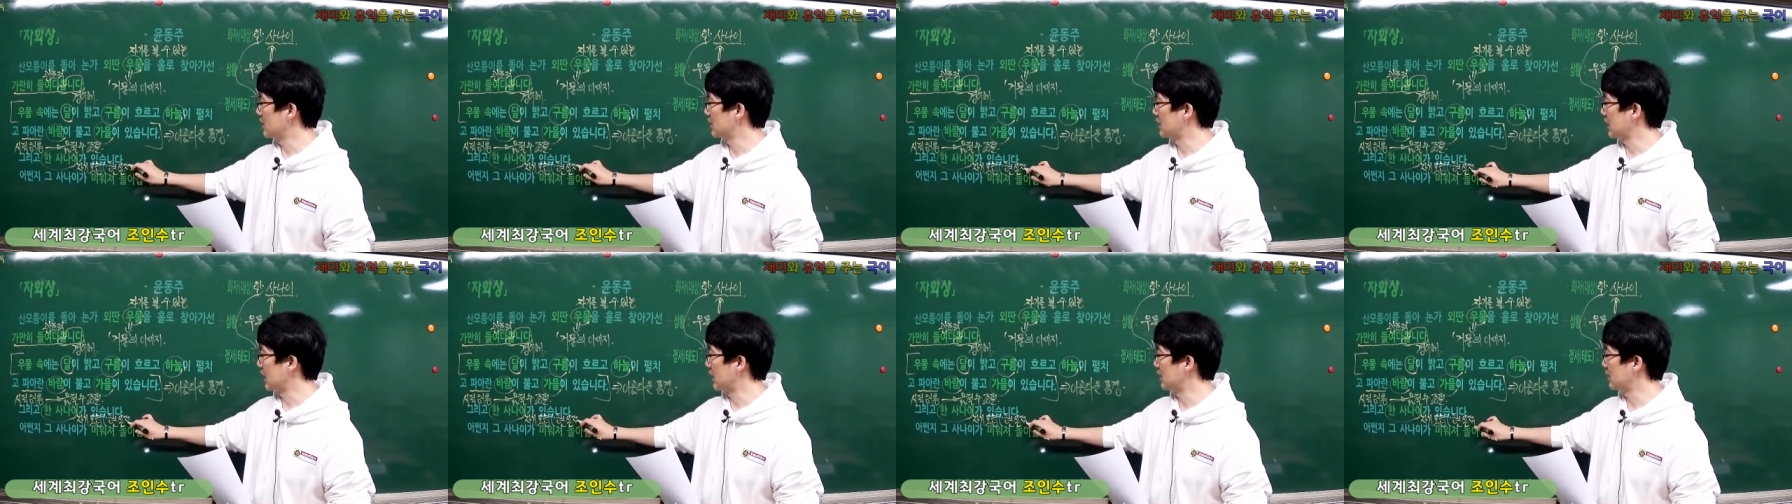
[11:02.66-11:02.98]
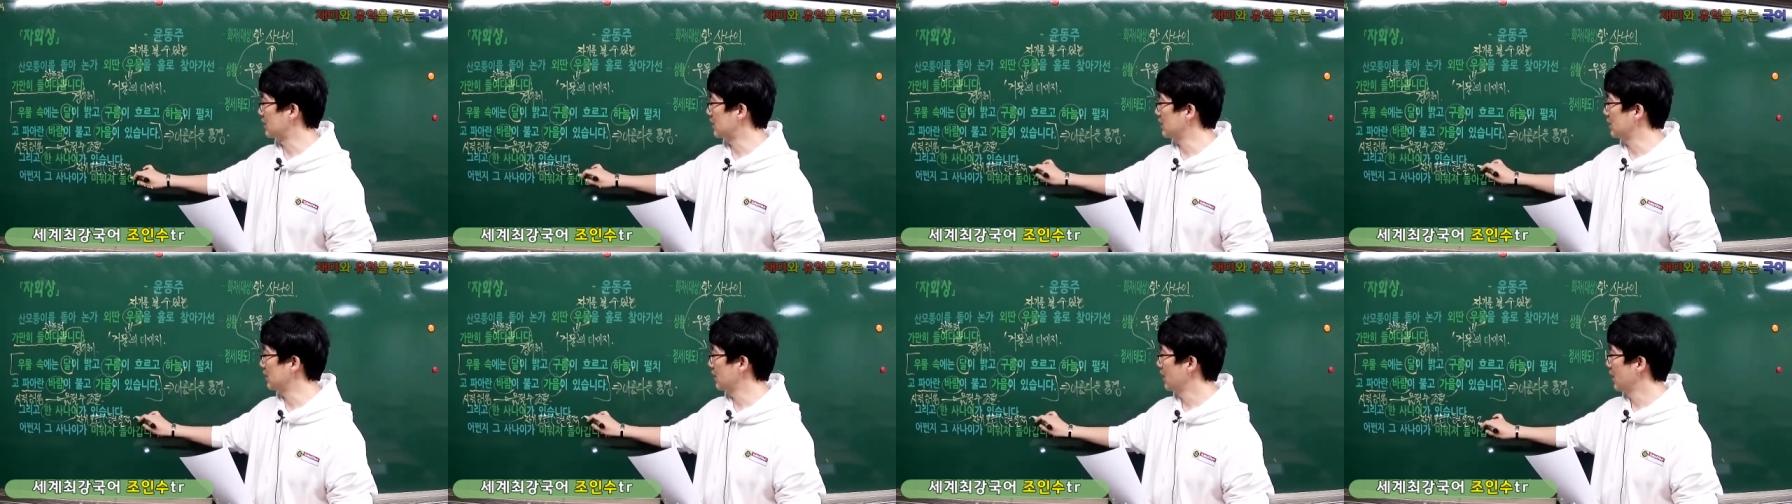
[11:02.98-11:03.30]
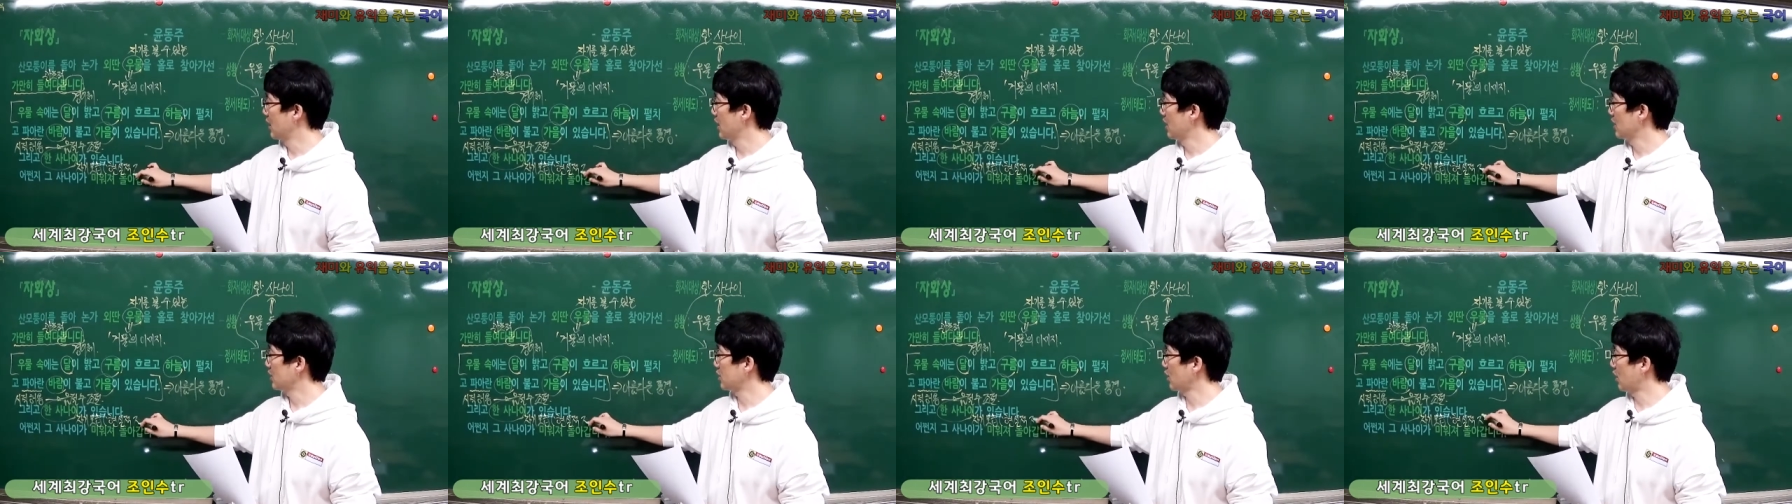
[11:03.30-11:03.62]
자아는
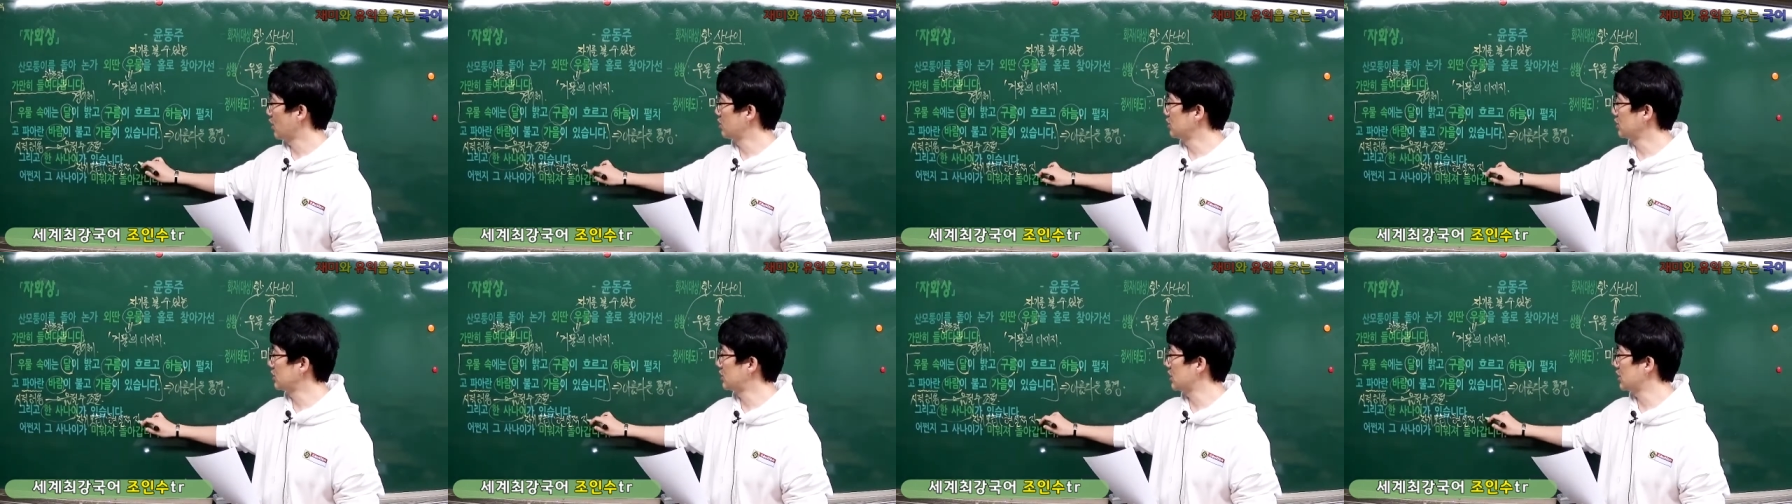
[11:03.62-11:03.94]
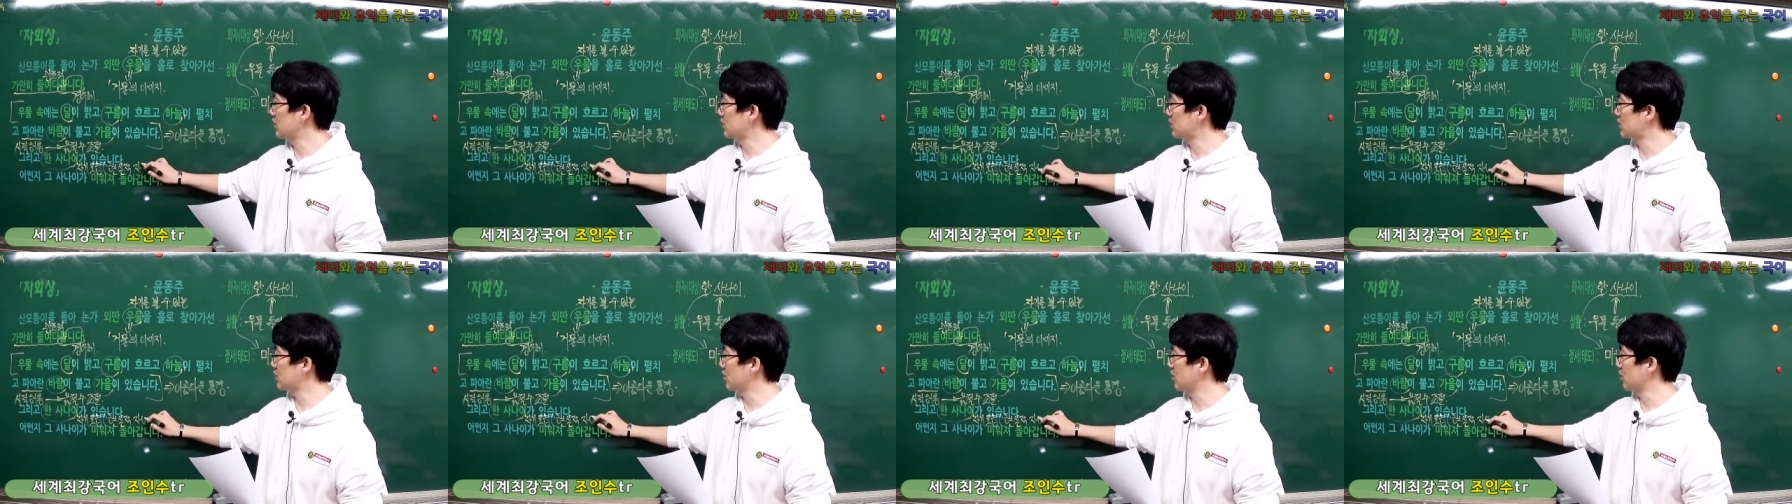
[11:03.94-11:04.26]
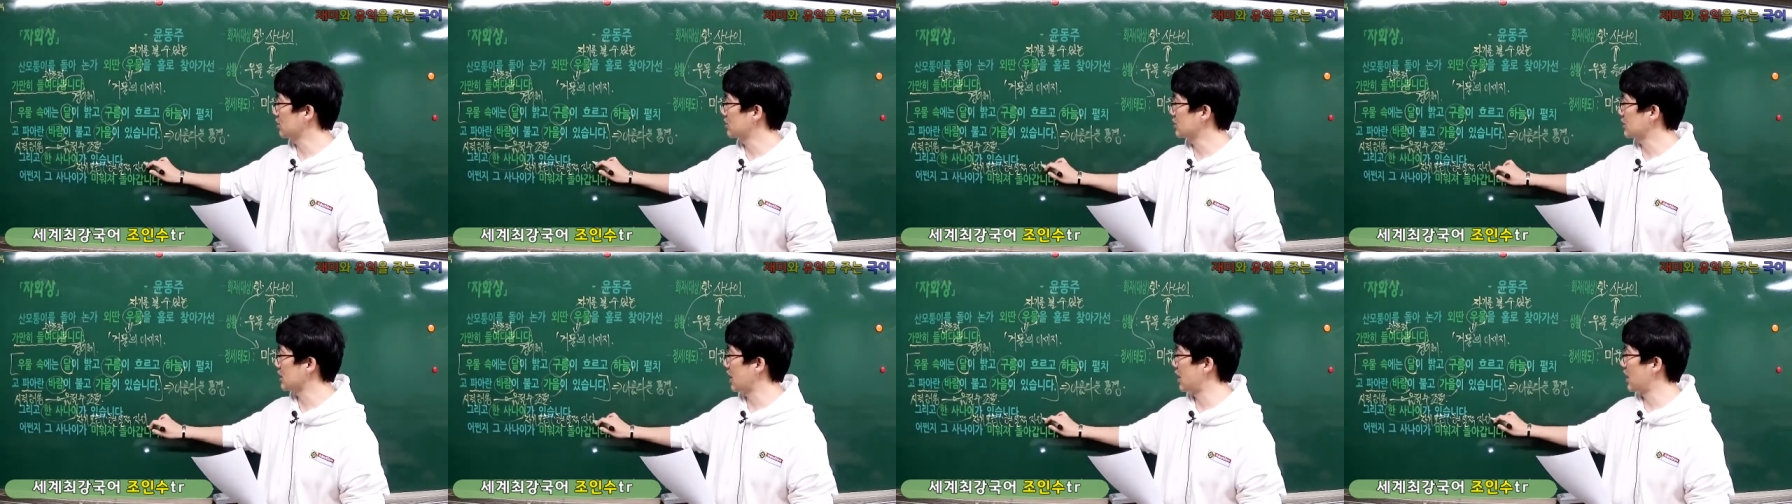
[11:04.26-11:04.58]

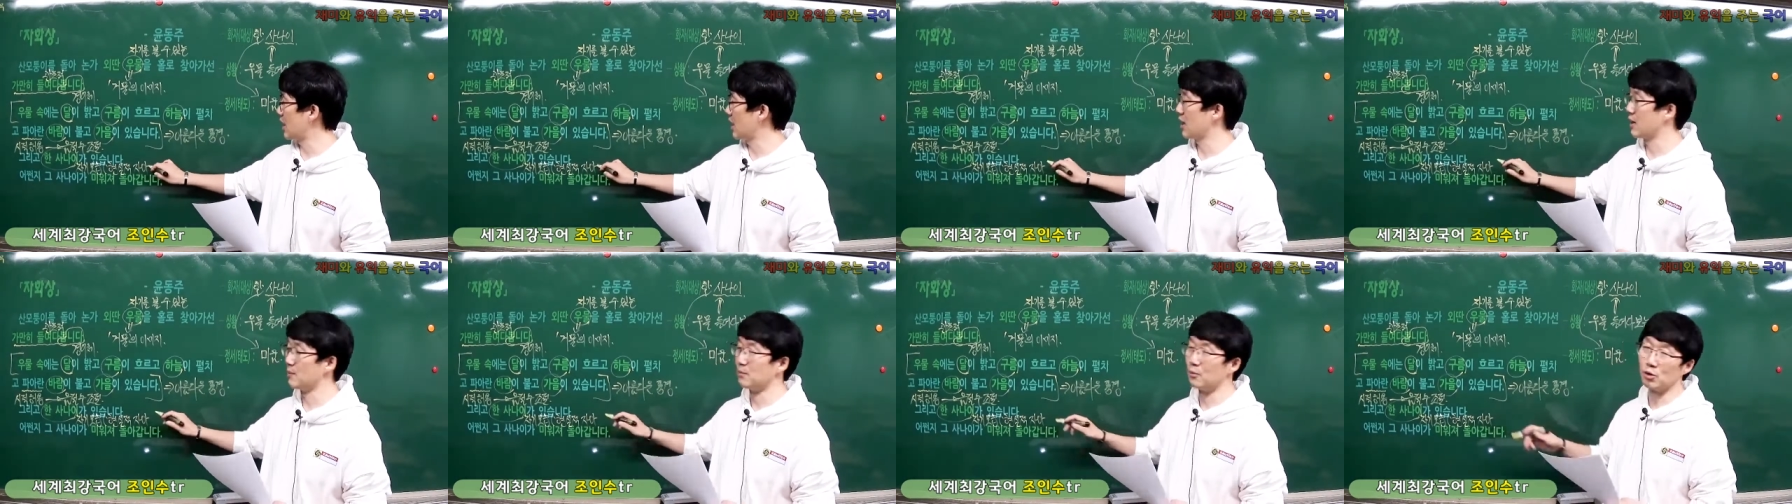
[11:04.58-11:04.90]
현실적 자아의